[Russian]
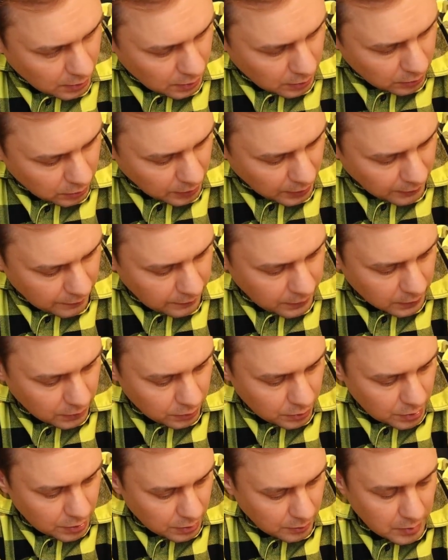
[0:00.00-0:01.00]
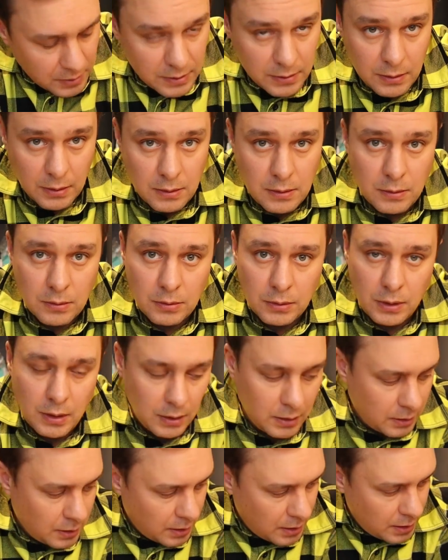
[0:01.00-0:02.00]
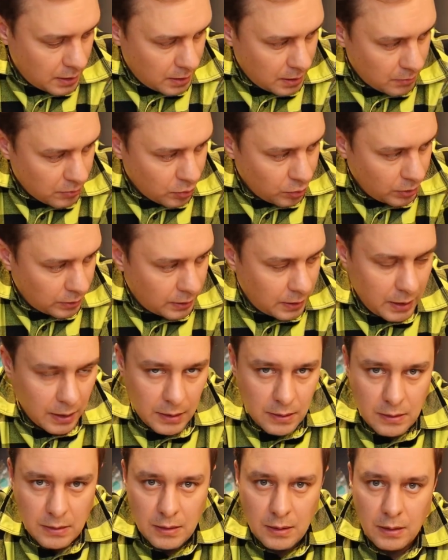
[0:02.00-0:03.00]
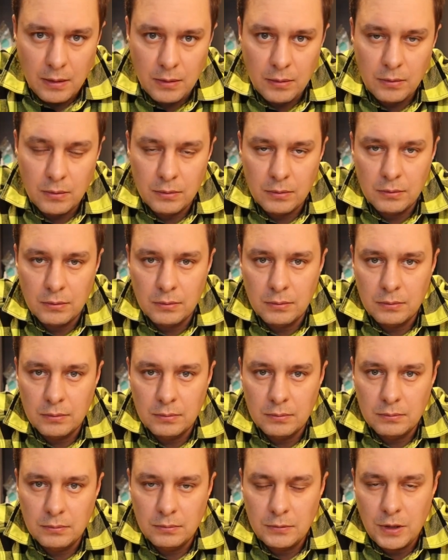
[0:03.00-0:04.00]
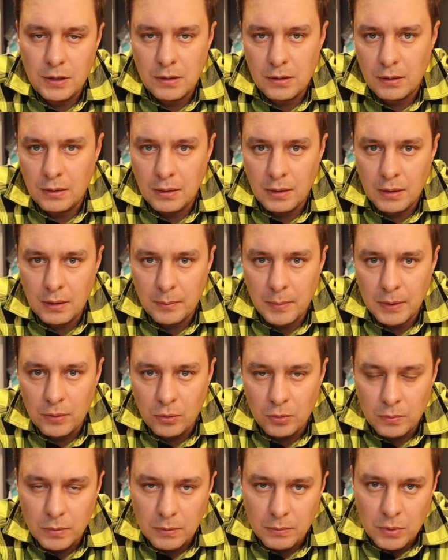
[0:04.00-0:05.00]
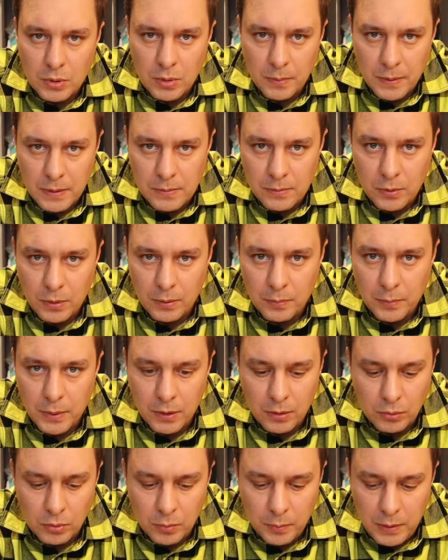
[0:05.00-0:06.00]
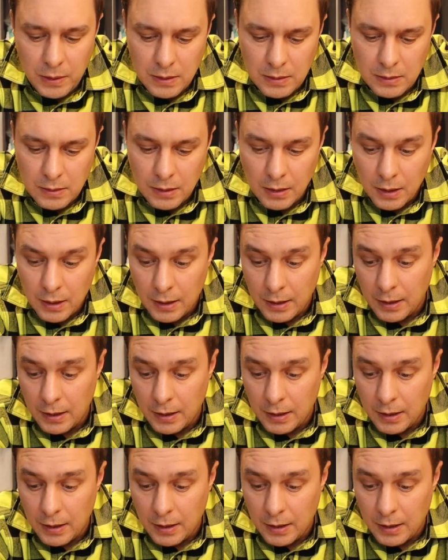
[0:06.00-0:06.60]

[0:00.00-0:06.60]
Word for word: Ну, на две точно, без инерционки. На мульт, я не знаю, честно говоря, подумаем еще, посмотрим по ходу пьесы.